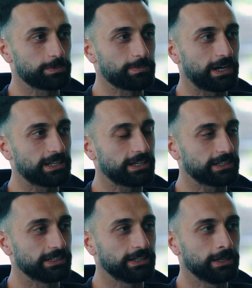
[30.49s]
bir
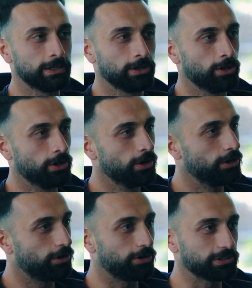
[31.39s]
mahalleydi.
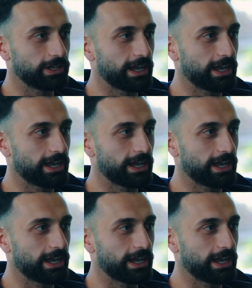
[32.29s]
Orada